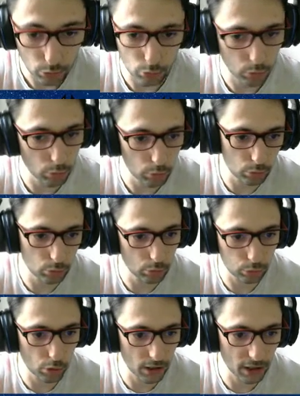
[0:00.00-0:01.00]
Je,
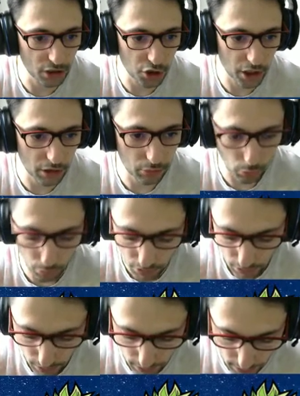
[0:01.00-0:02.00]
le claque direct sur lui.
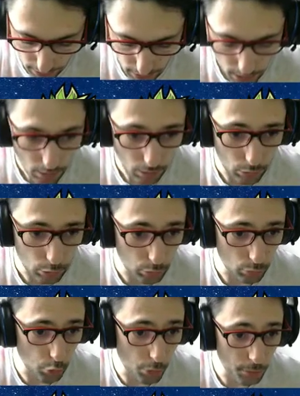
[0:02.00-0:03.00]

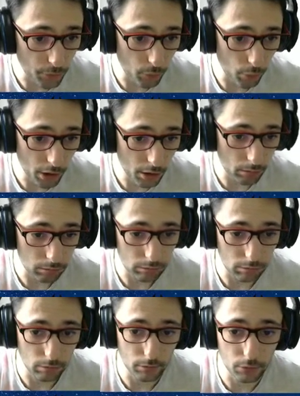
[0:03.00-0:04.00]
Ensuite je lui mets une volée,
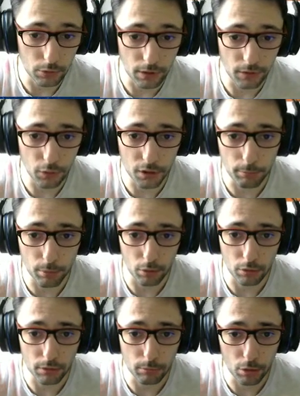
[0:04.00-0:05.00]
donc euh, vu que des fois il
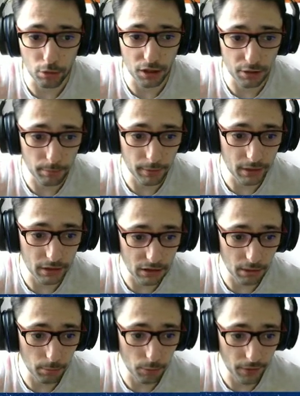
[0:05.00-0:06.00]
bloque, l'espace. si
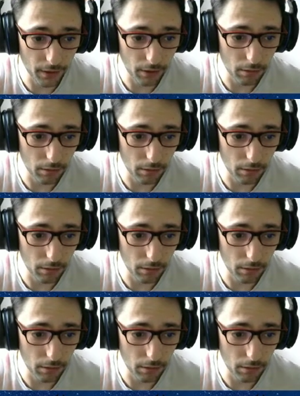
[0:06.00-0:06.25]
ça peut faire.